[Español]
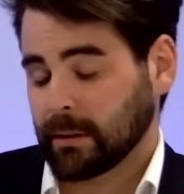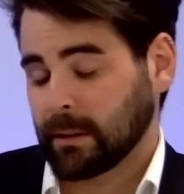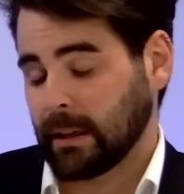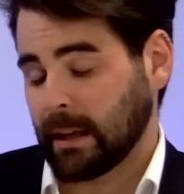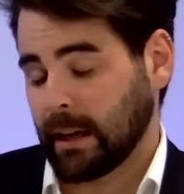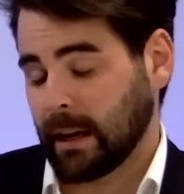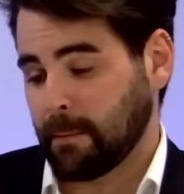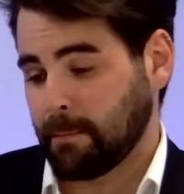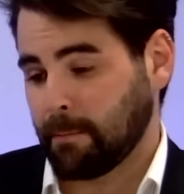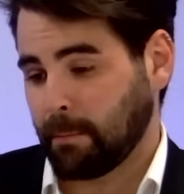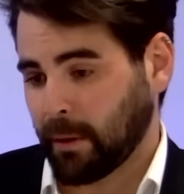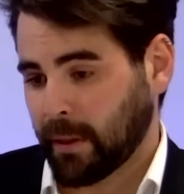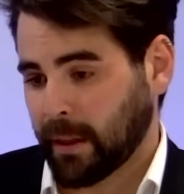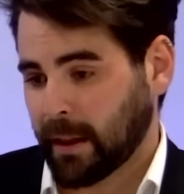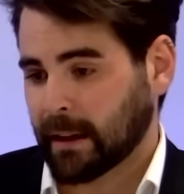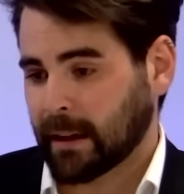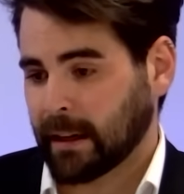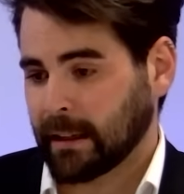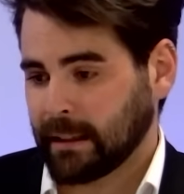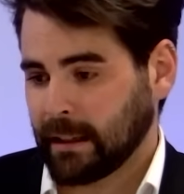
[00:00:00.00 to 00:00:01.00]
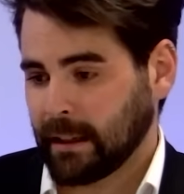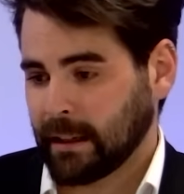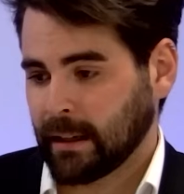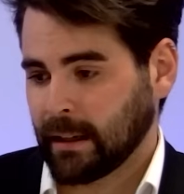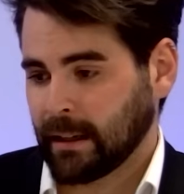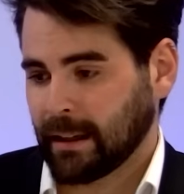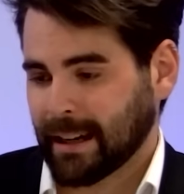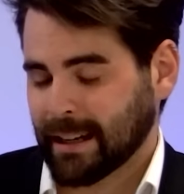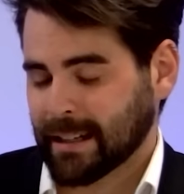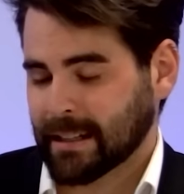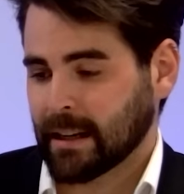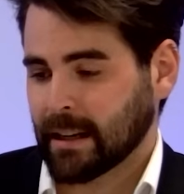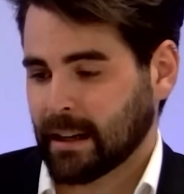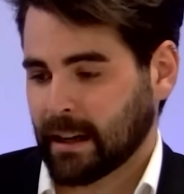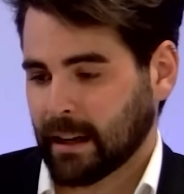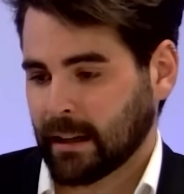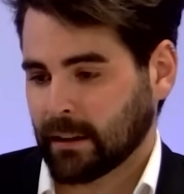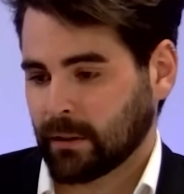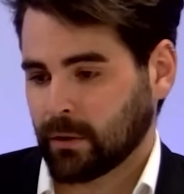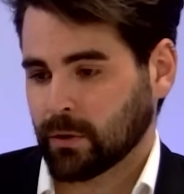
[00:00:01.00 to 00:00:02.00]
el poder que tiene, que es el
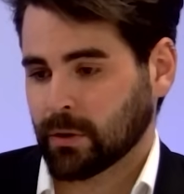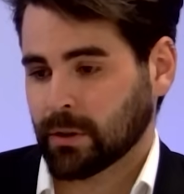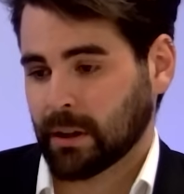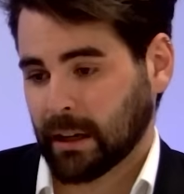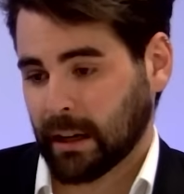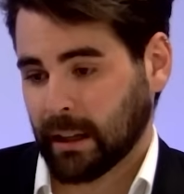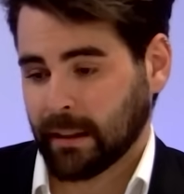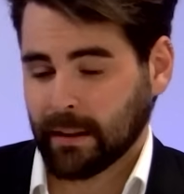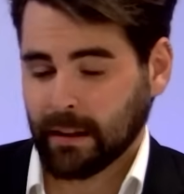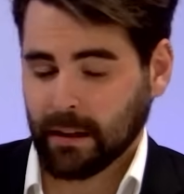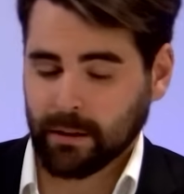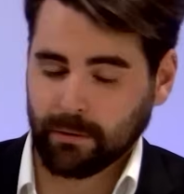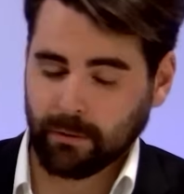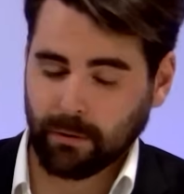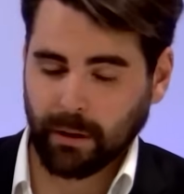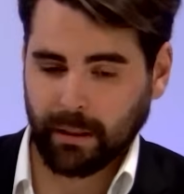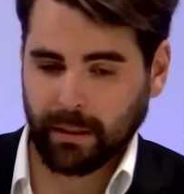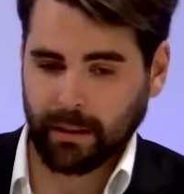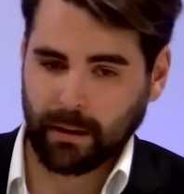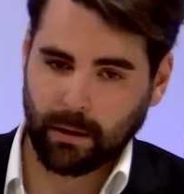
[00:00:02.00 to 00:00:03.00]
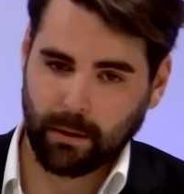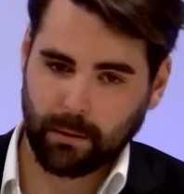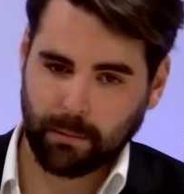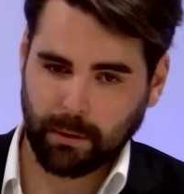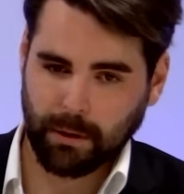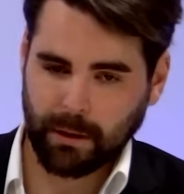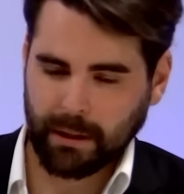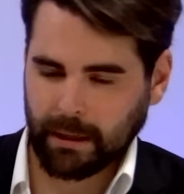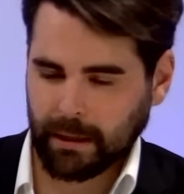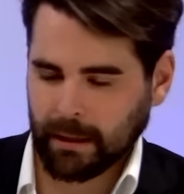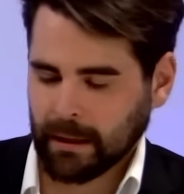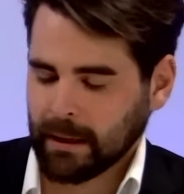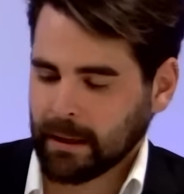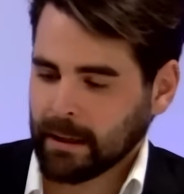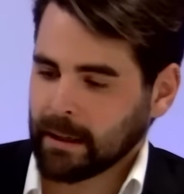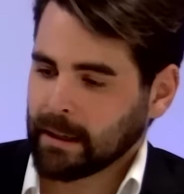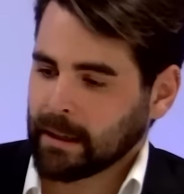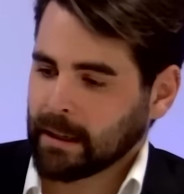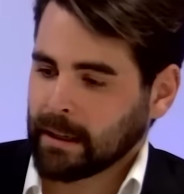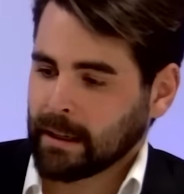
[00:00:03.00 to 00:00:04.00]
kratos, gracia es fuerza o poder,
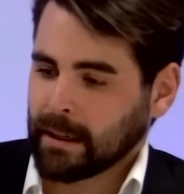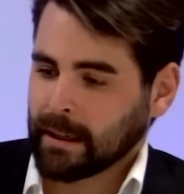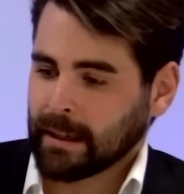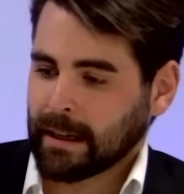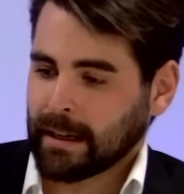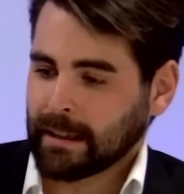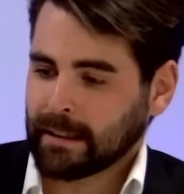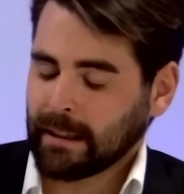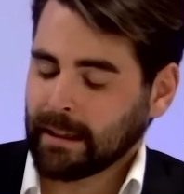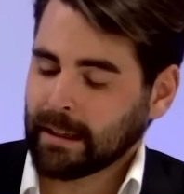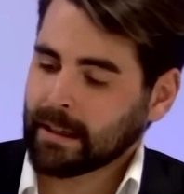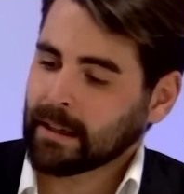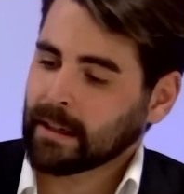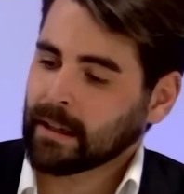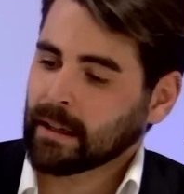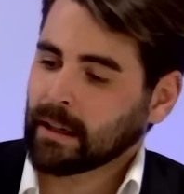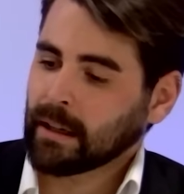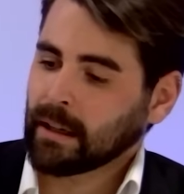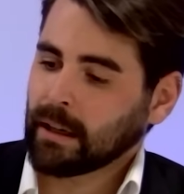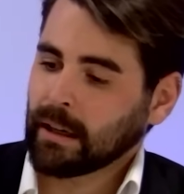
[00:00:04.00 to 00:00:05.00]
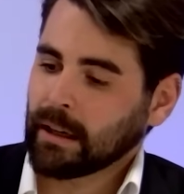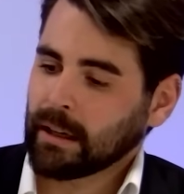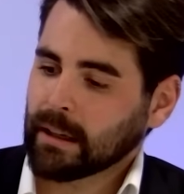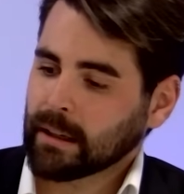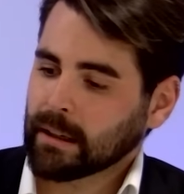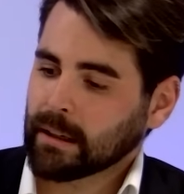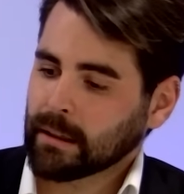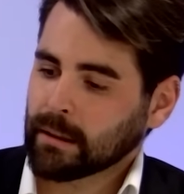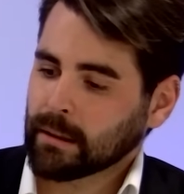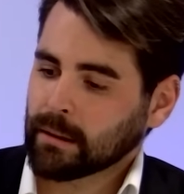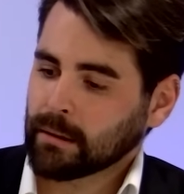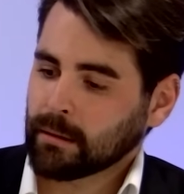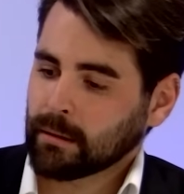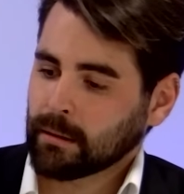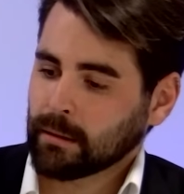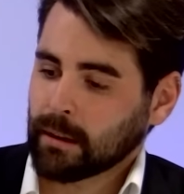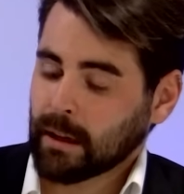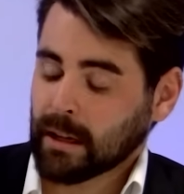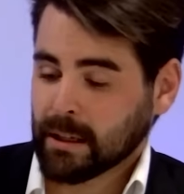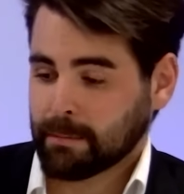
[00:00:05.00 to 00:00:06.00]
que tiene
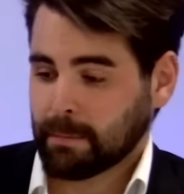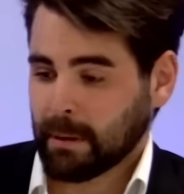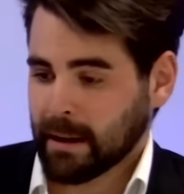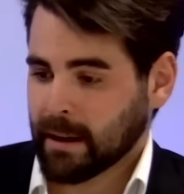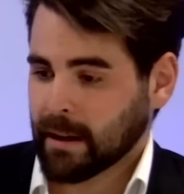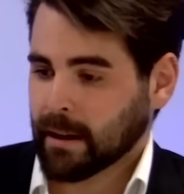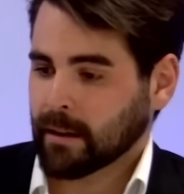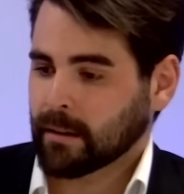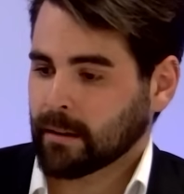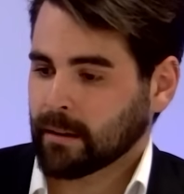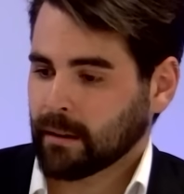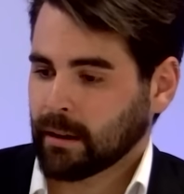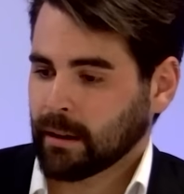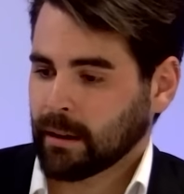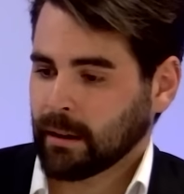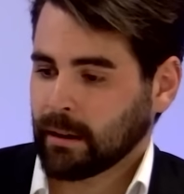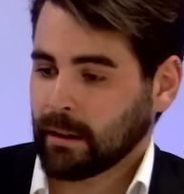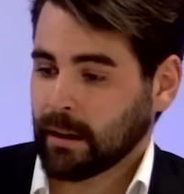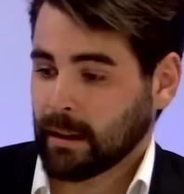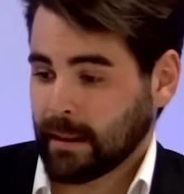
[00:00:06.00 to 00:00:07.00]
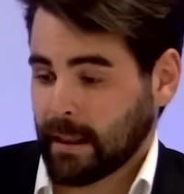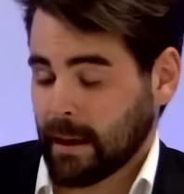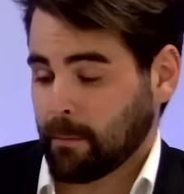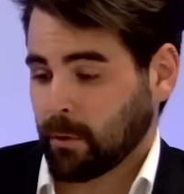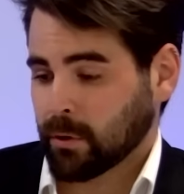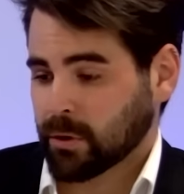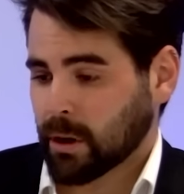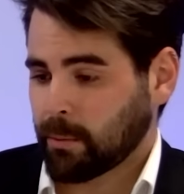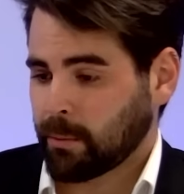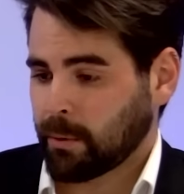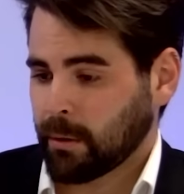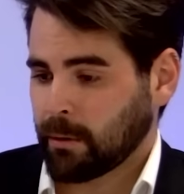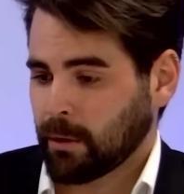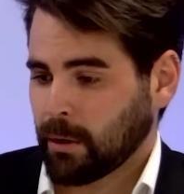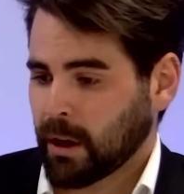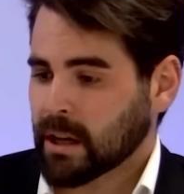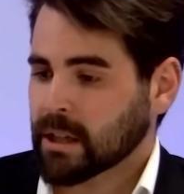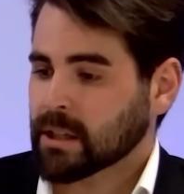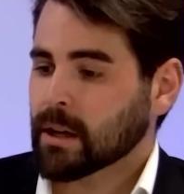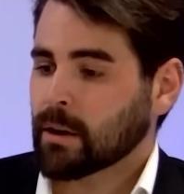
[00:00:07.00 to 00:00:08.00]
en España el demos, el pueblo,
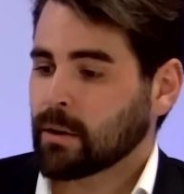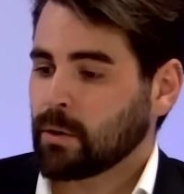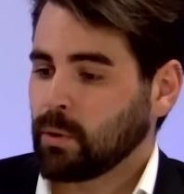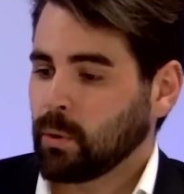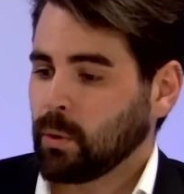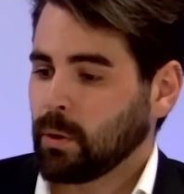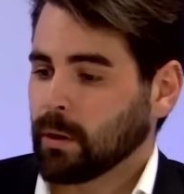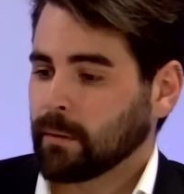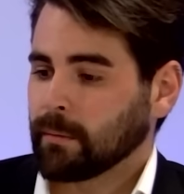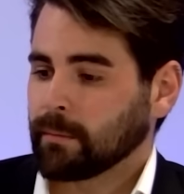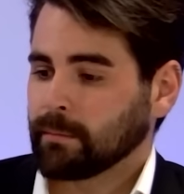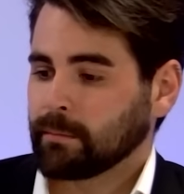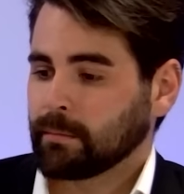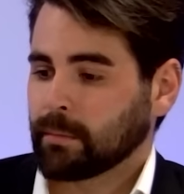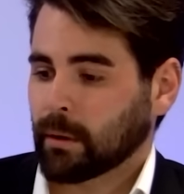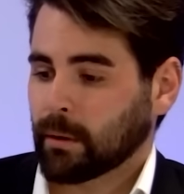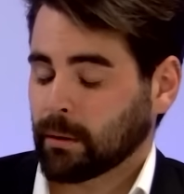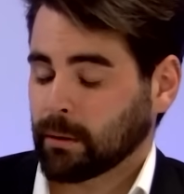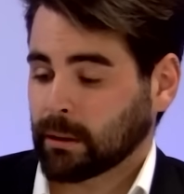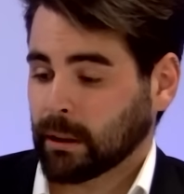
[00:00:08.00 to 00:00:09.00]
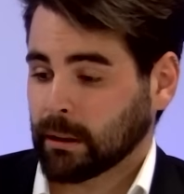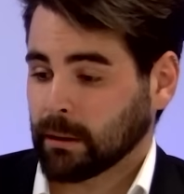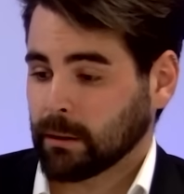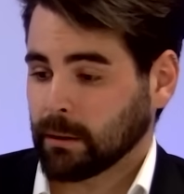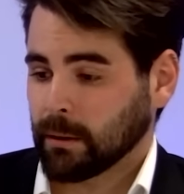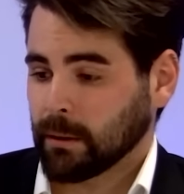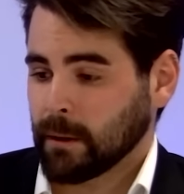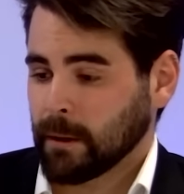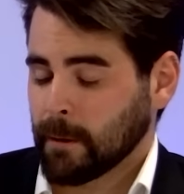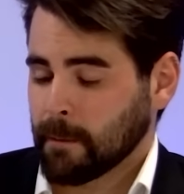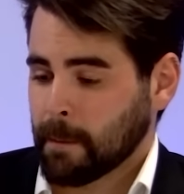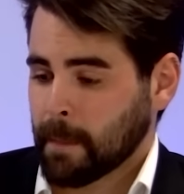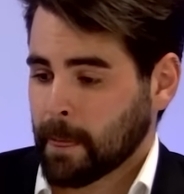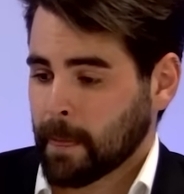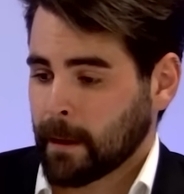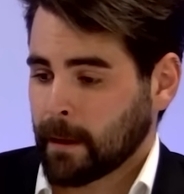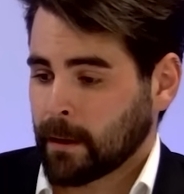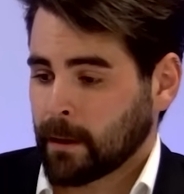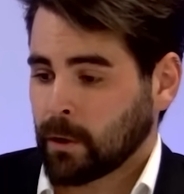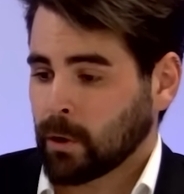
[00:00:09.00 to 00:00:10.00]
es nulo. Por lo tanto,
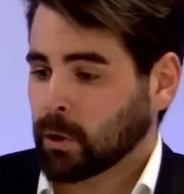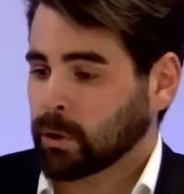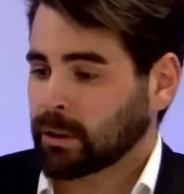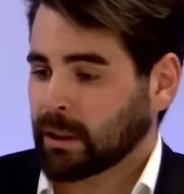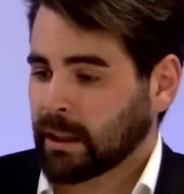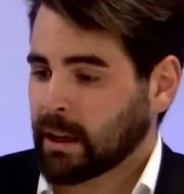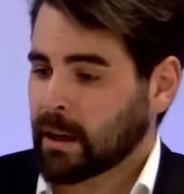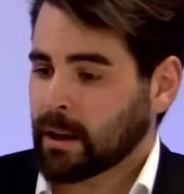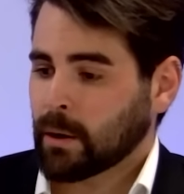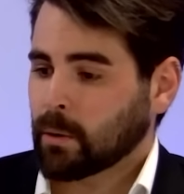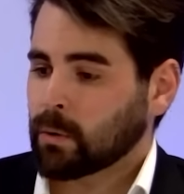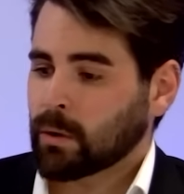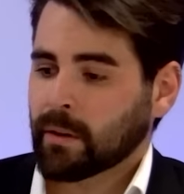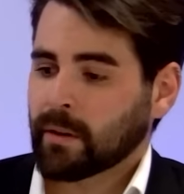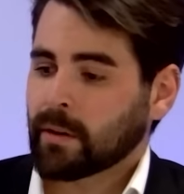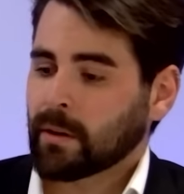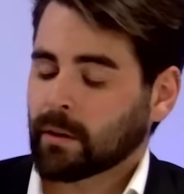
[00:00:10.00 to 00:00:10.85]
no tiene ninguno de los